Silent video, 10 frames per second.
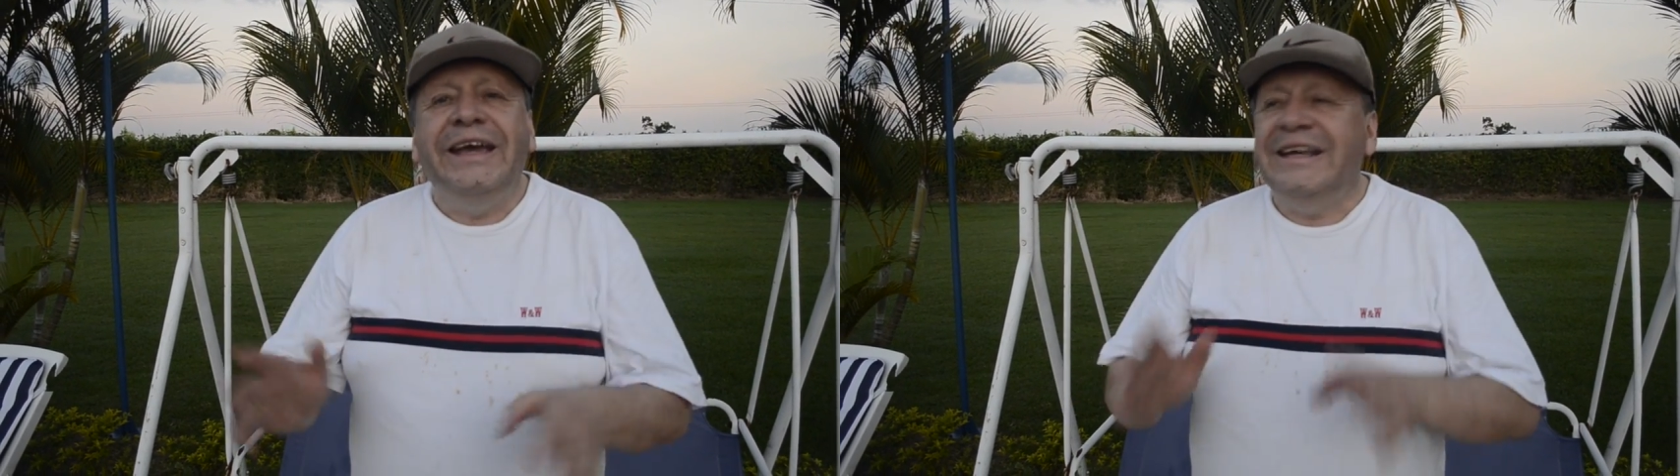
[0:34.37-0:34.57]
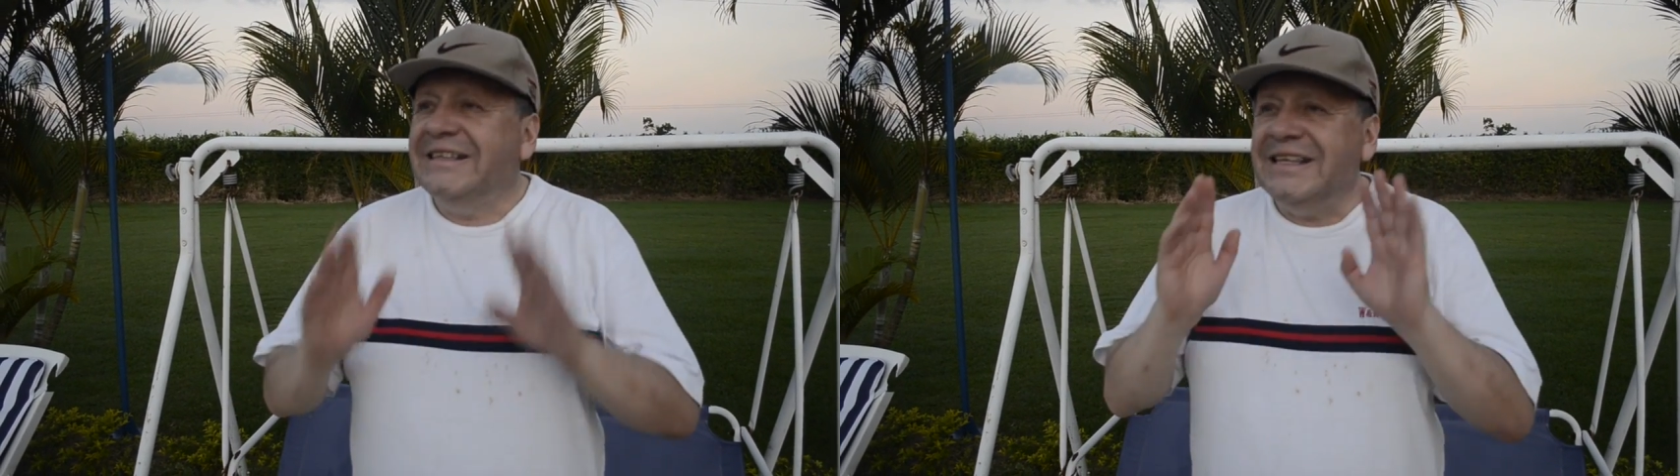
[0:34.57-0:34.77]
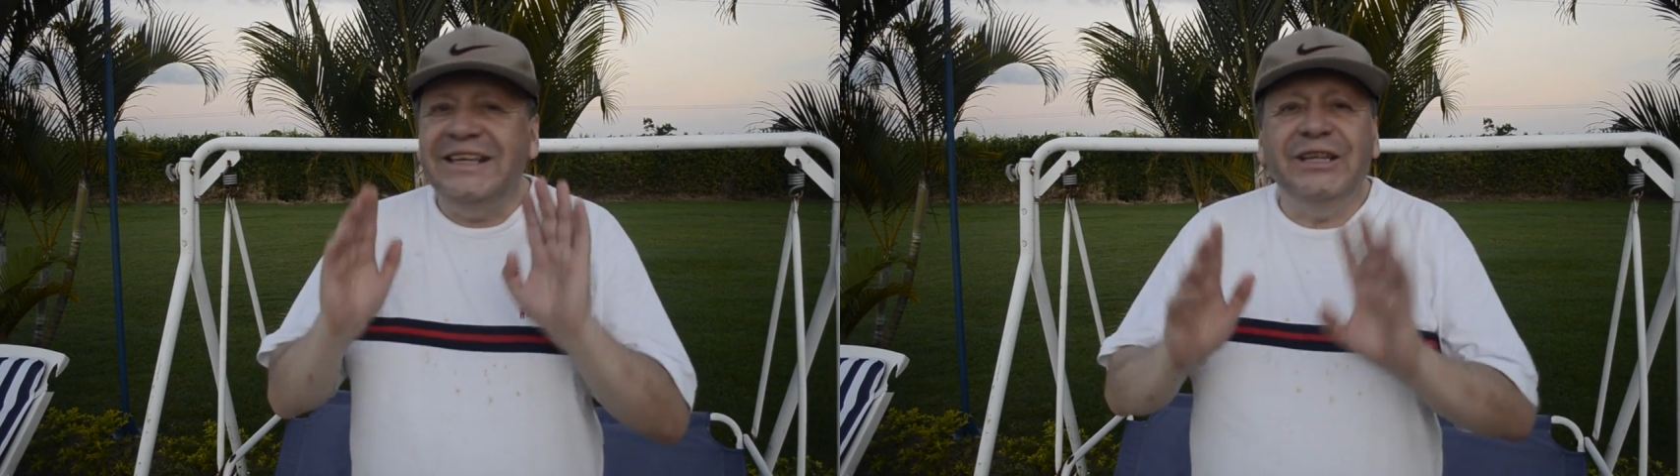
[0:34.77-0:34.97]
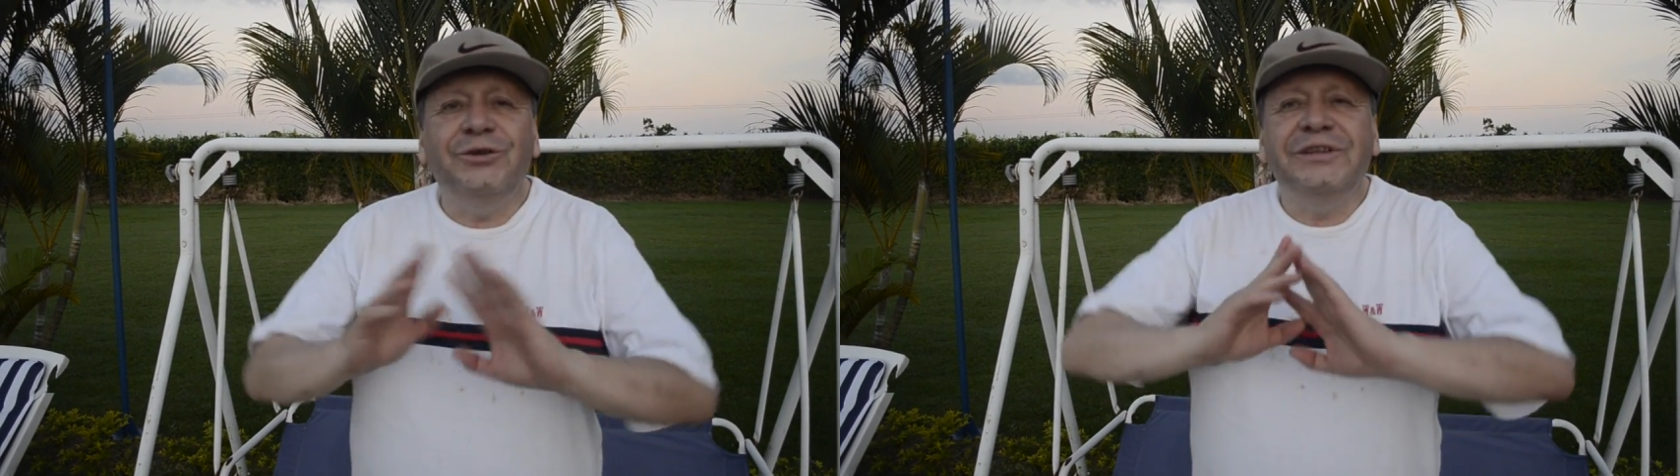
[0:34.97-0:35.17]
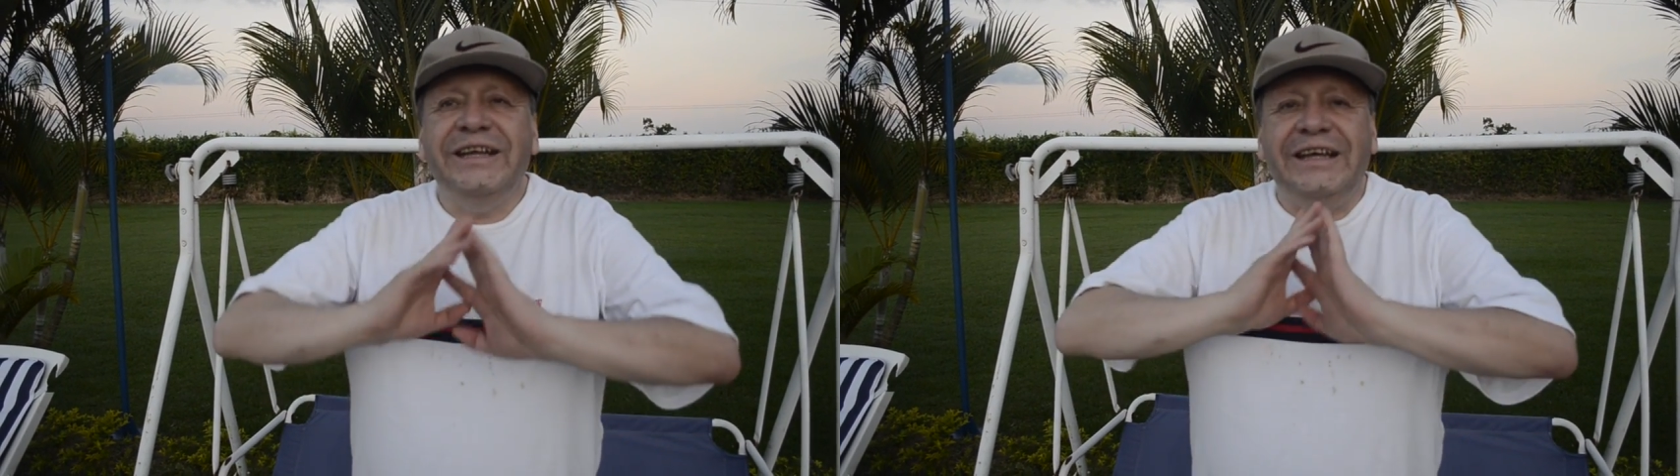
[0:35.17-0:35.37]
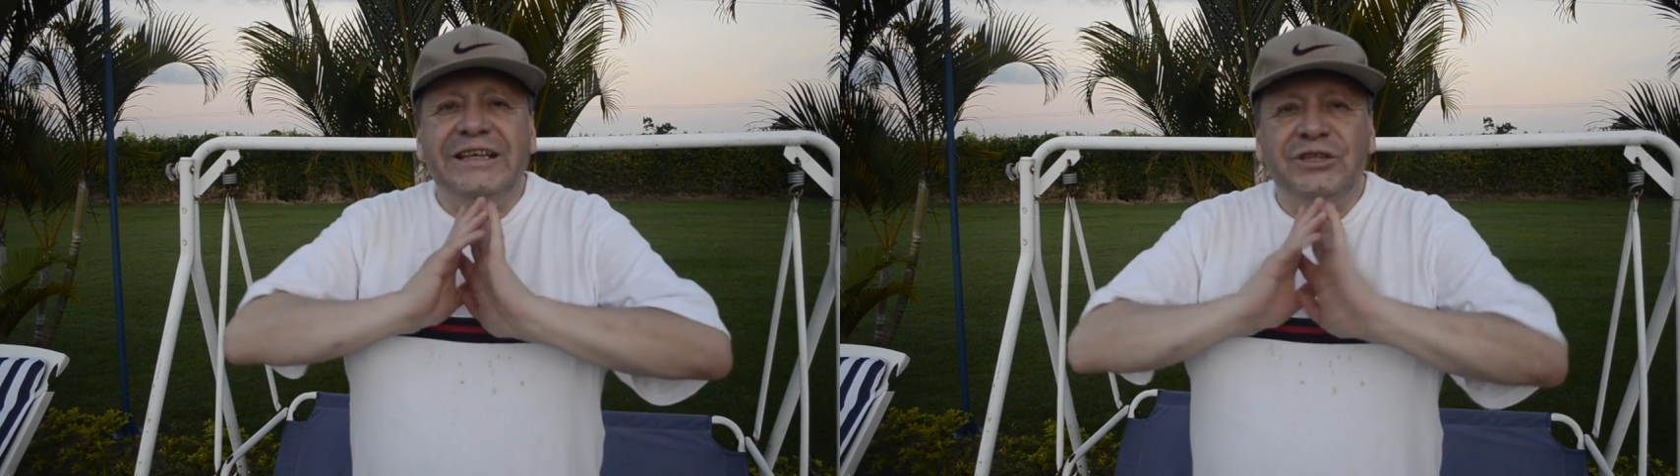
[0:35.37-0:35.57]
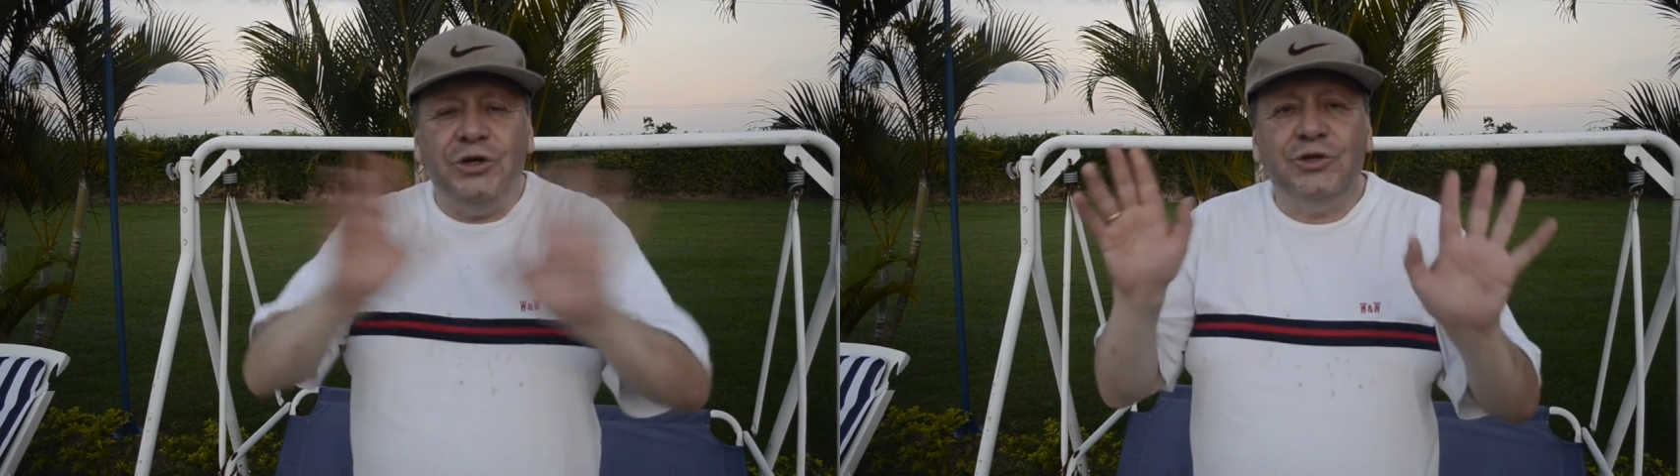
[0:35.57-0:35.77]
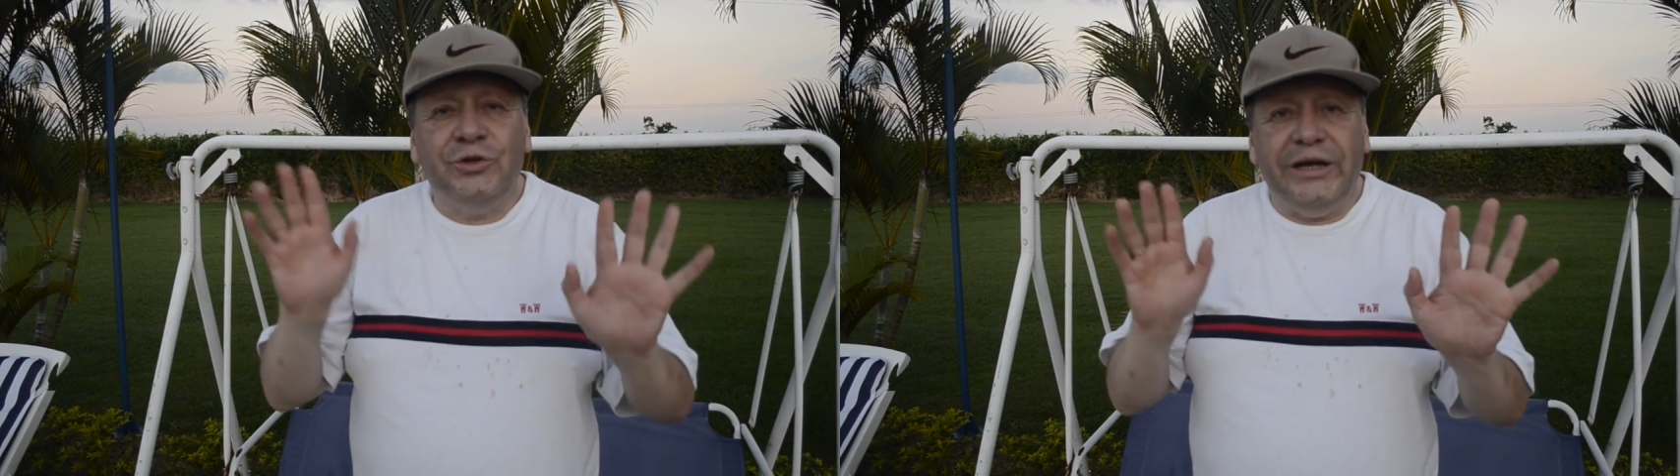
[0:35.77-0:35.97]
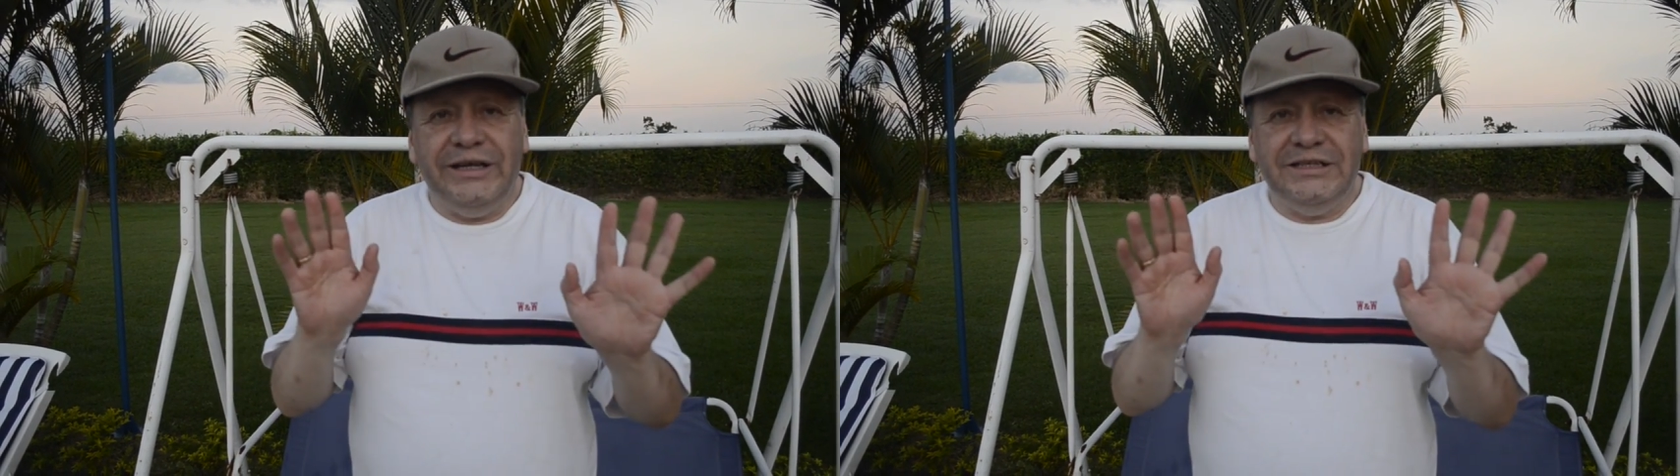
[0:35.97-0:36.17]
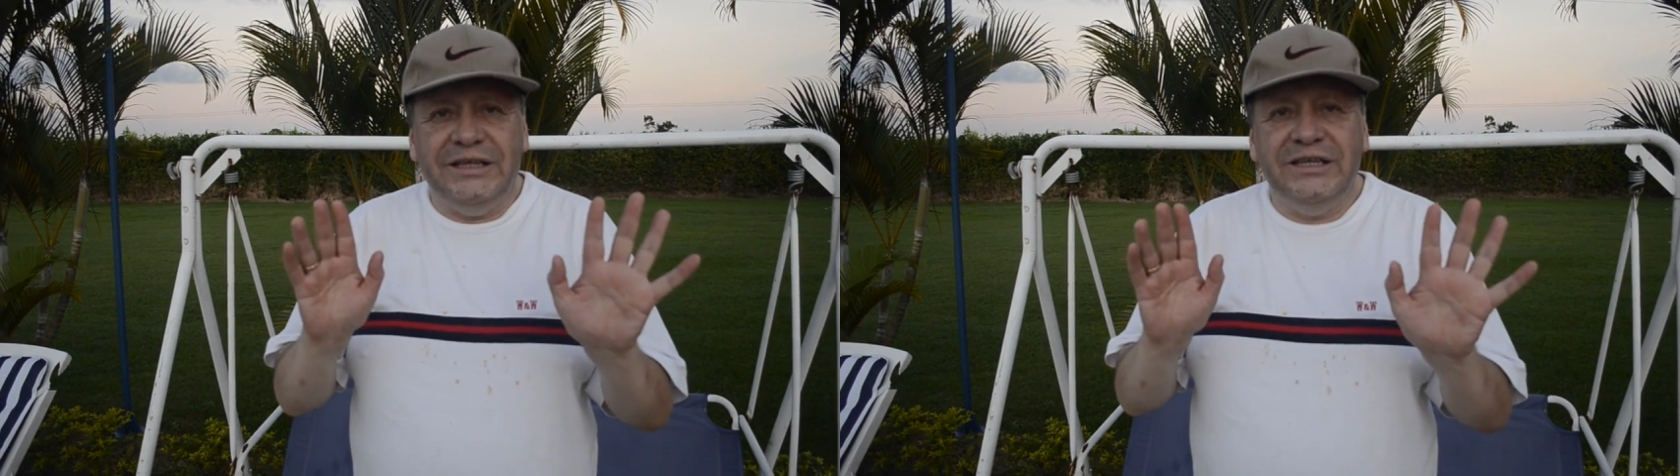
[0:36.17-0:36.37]
que está siendo delicioso
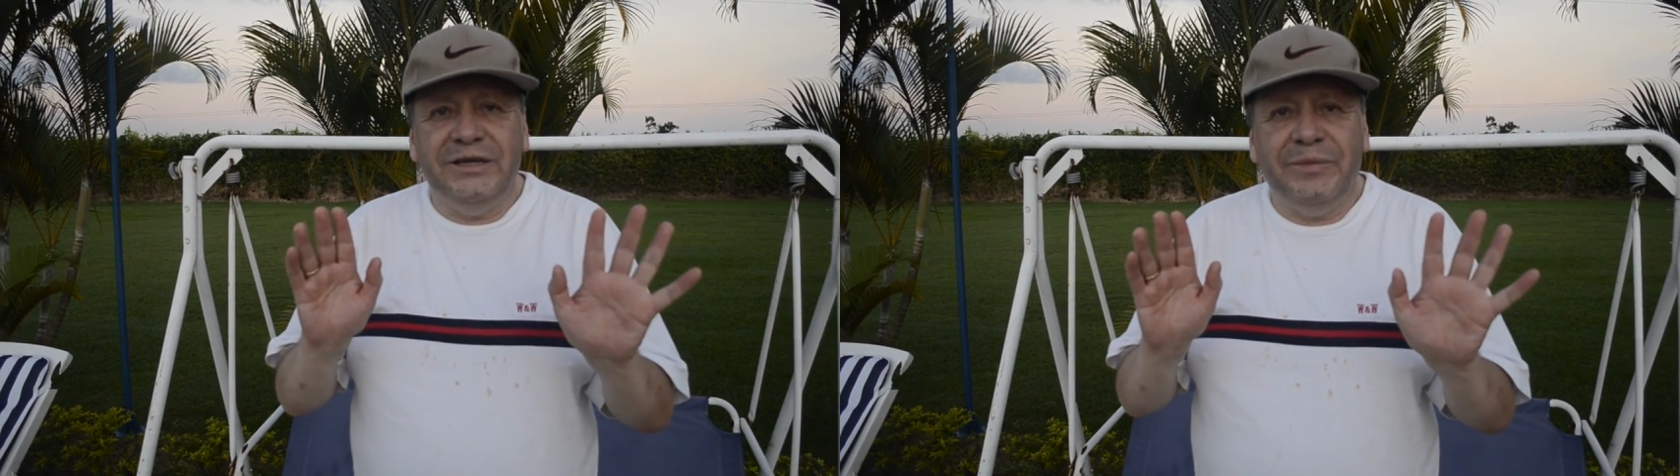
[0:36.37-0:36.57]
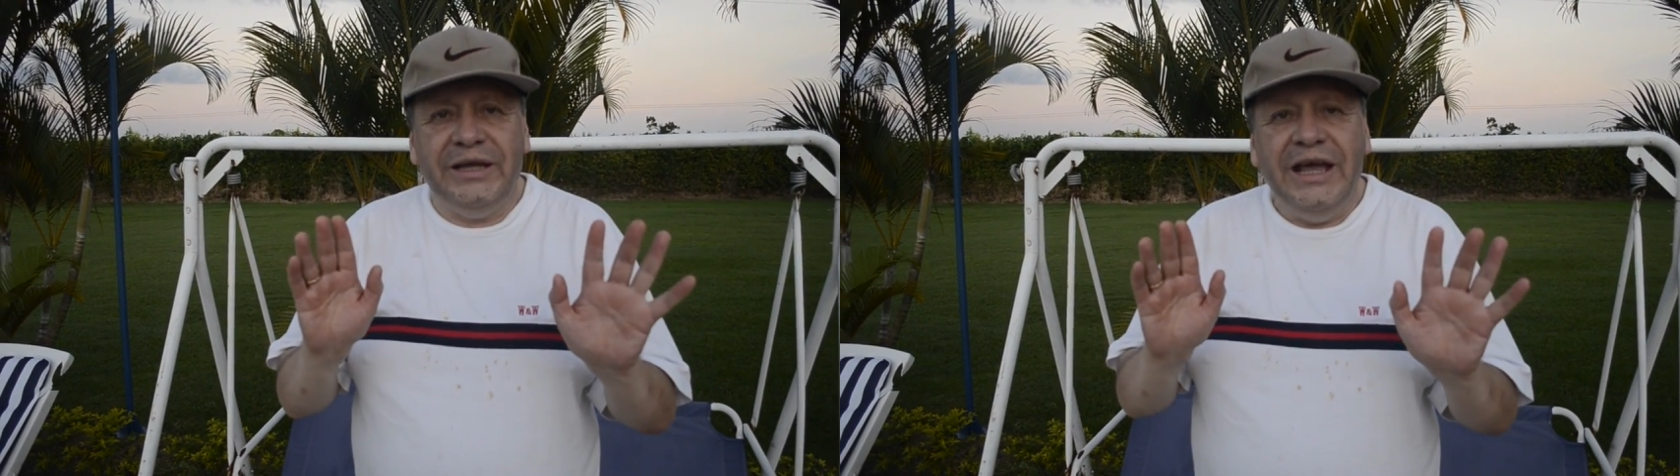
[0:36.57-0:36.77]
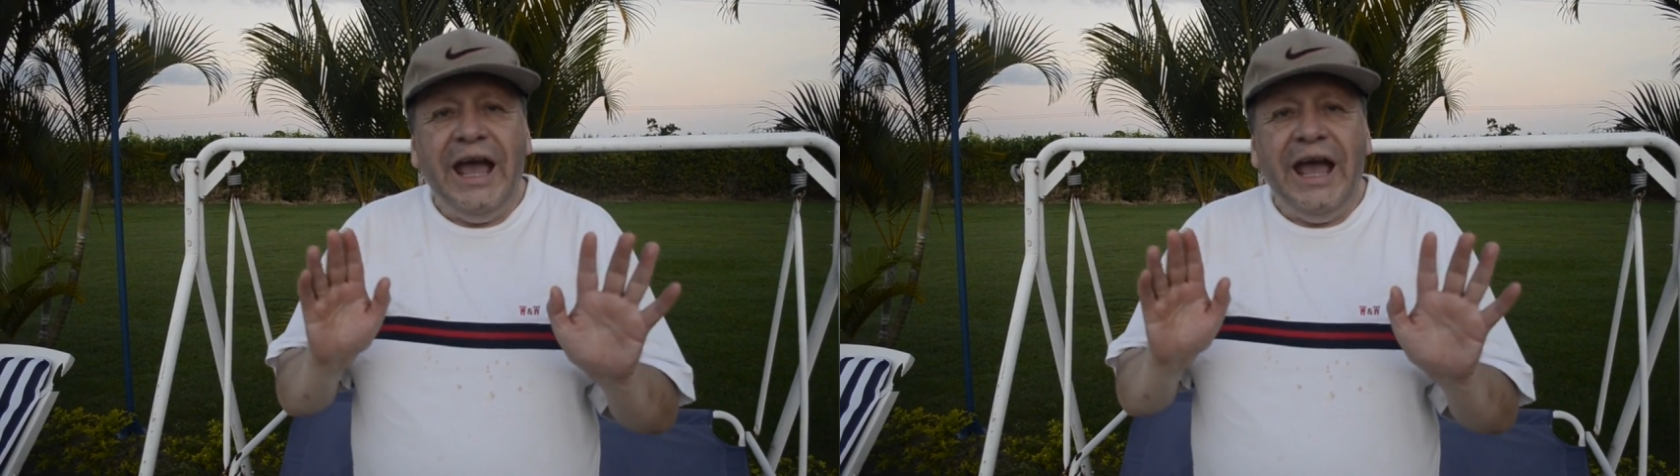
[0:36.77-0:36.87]
en este diciembre.